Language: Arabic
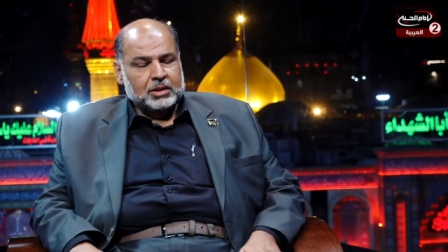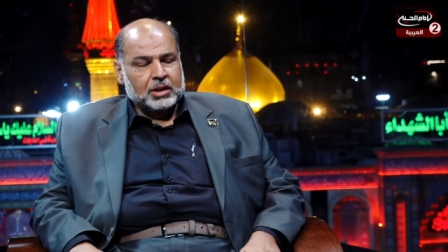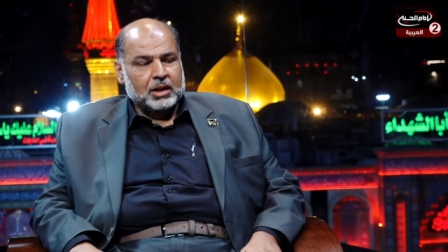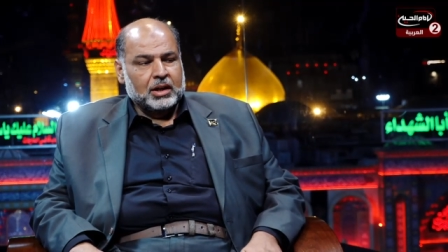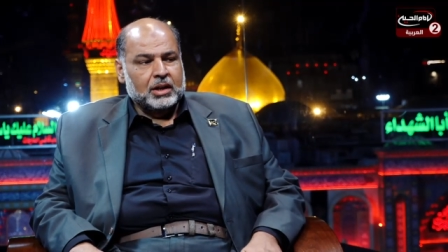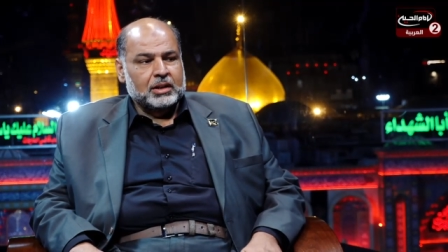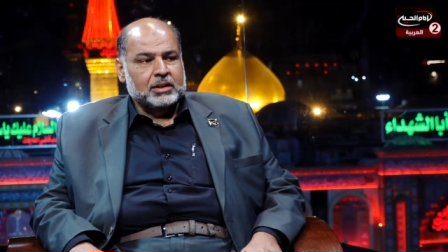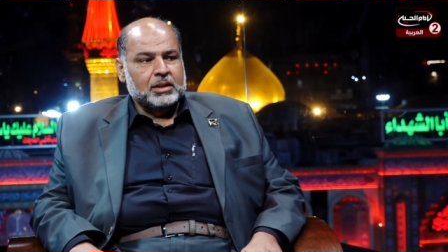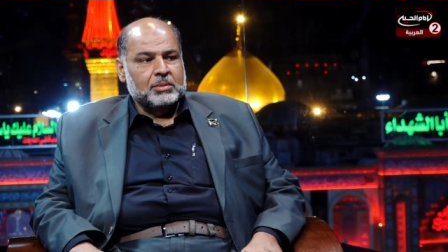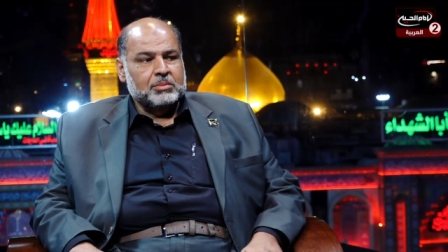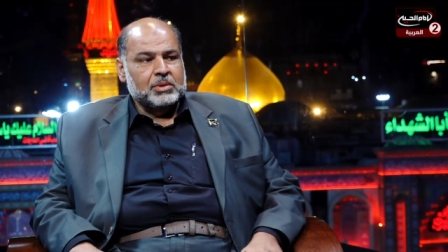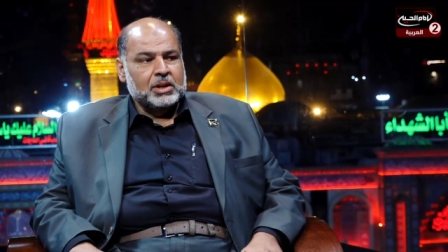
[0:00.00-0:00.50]

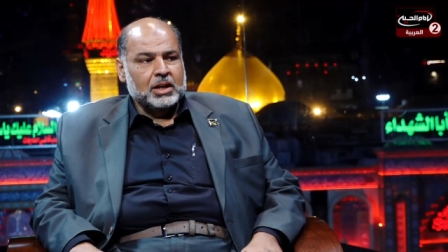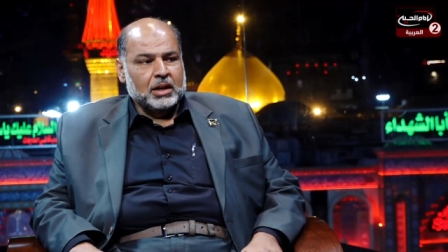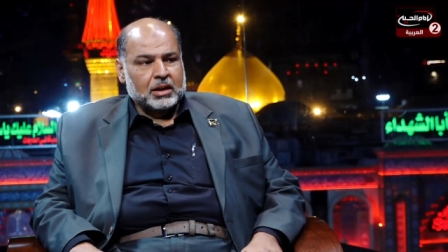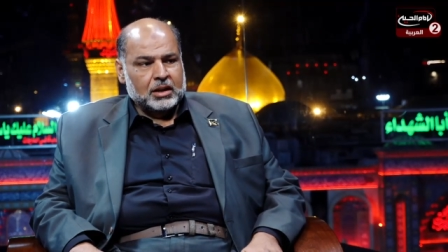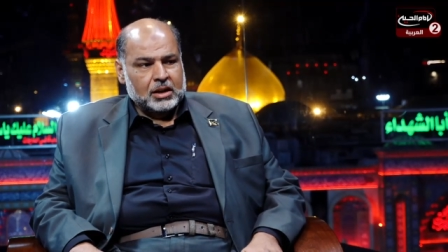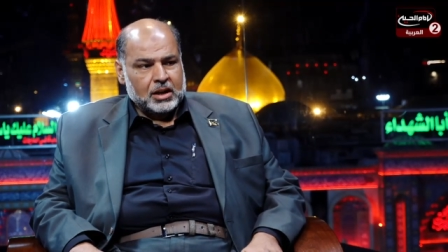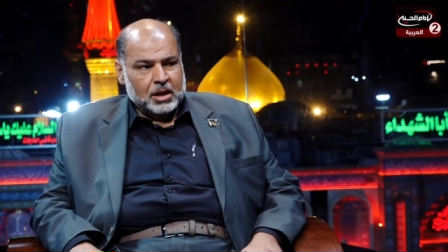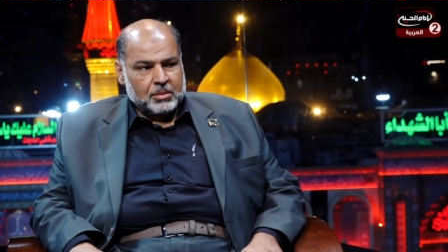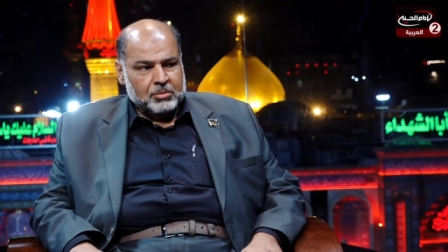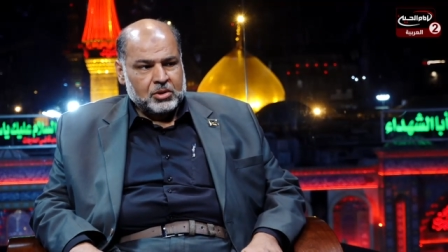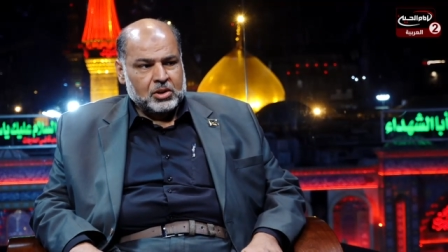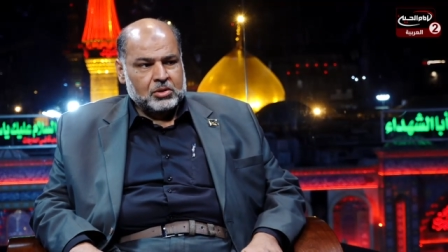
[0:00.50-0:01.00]
آدم إلى
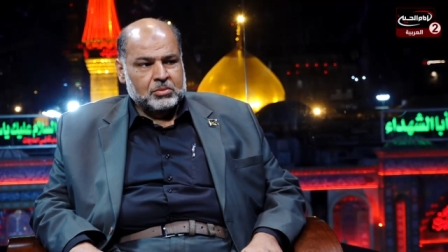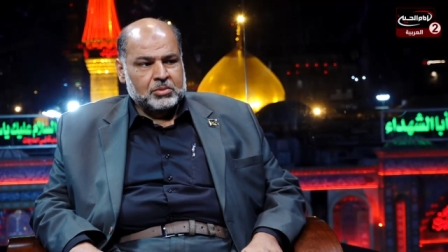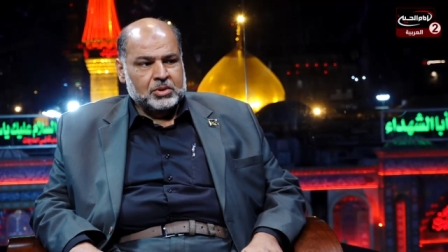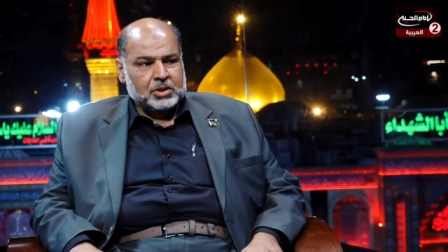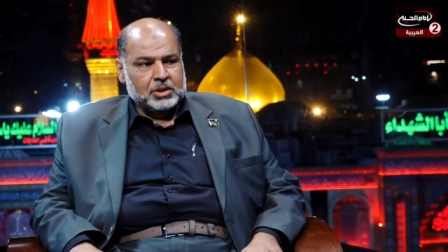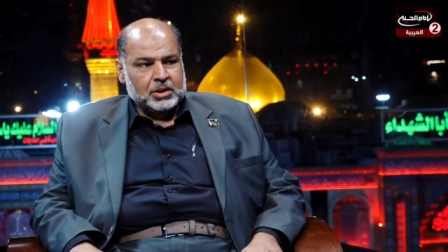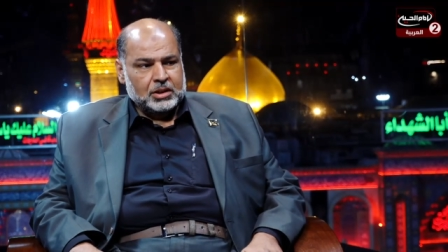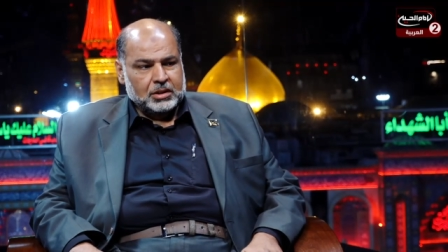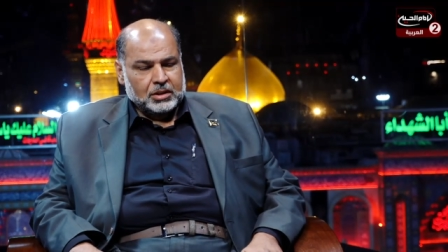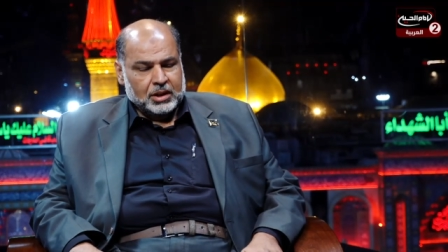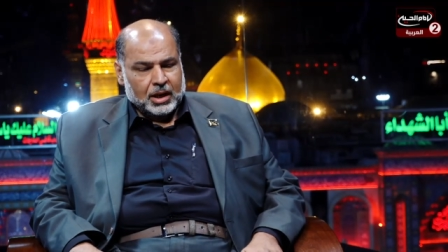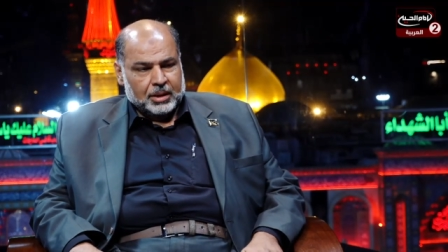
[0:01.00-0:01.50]
قيام يوم
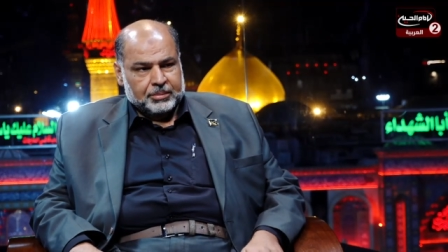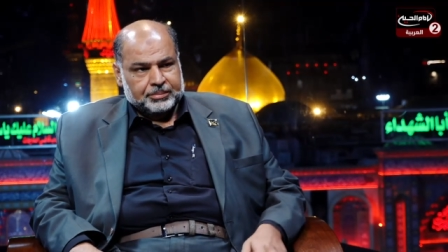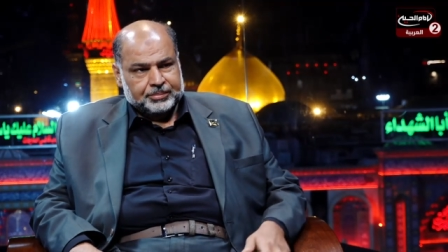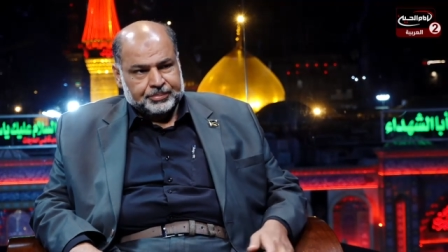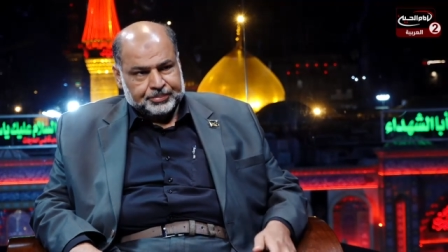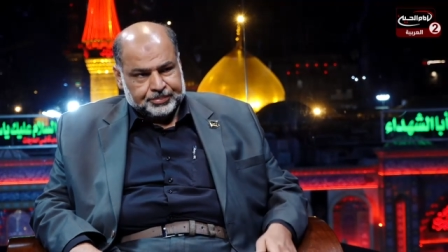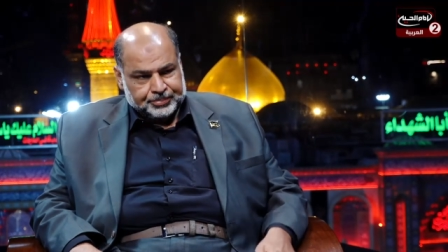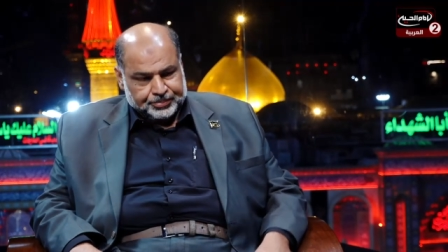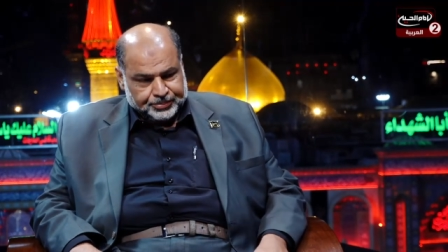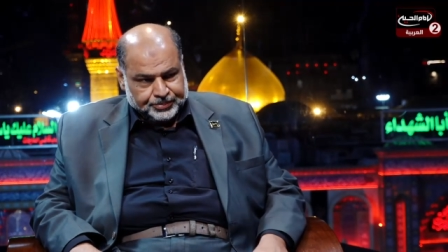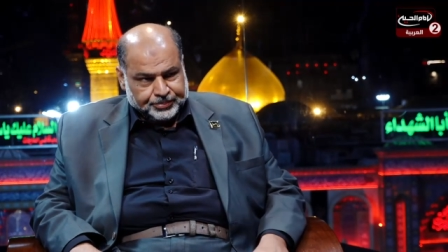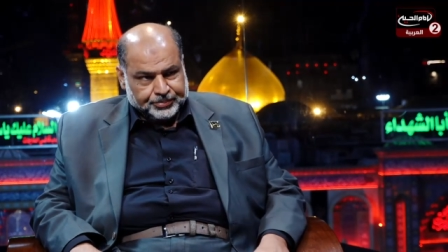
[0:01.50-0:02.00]
الدين نعم
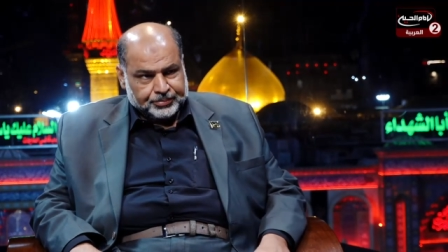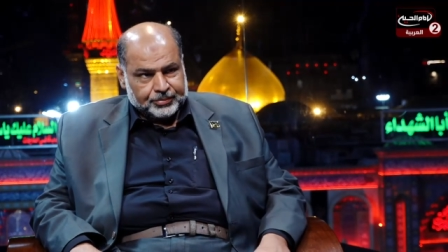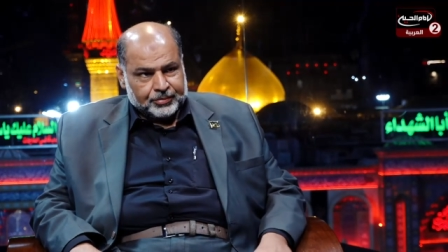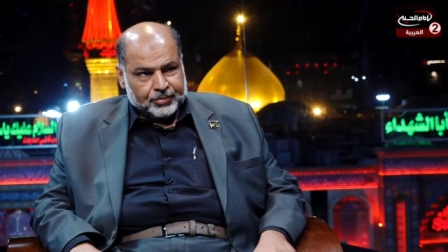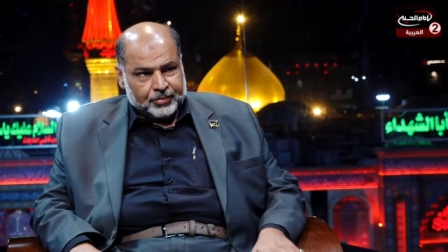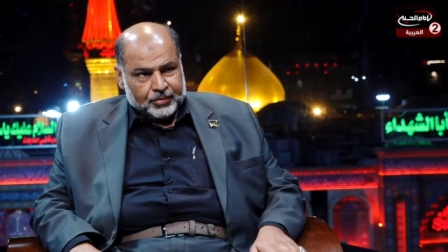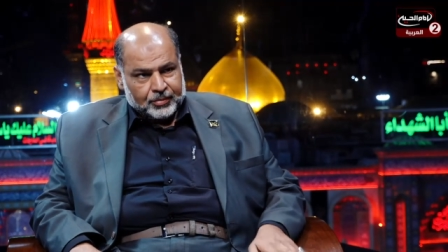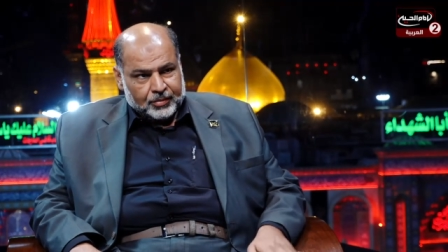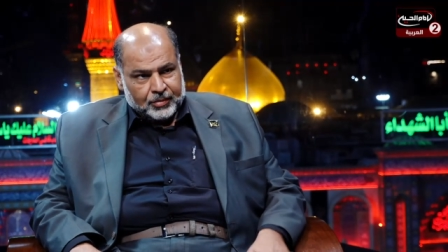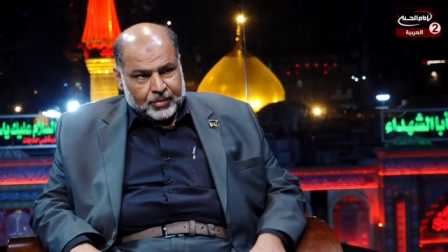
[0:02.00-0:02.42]
الله يبارك